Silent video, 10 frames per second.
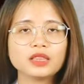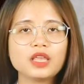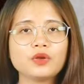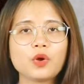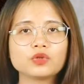
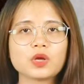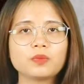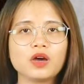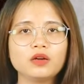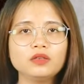tiền đồ
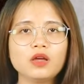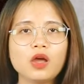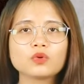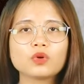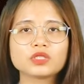rộng lớn,
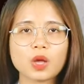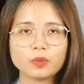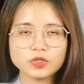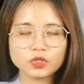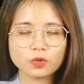cuộc
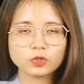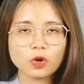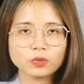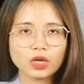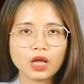sống sung
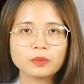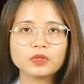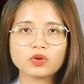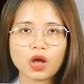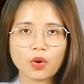túc,
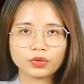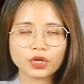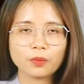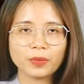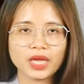mưu cầu
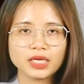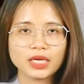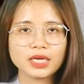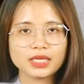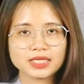thông
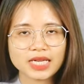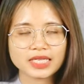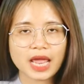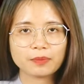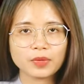minh,
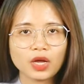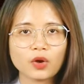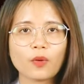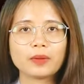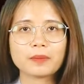xinh đẹp,
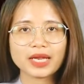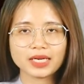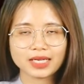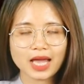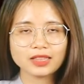khỏe mạnh,
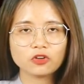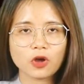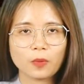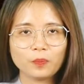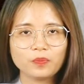cát
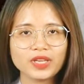tường,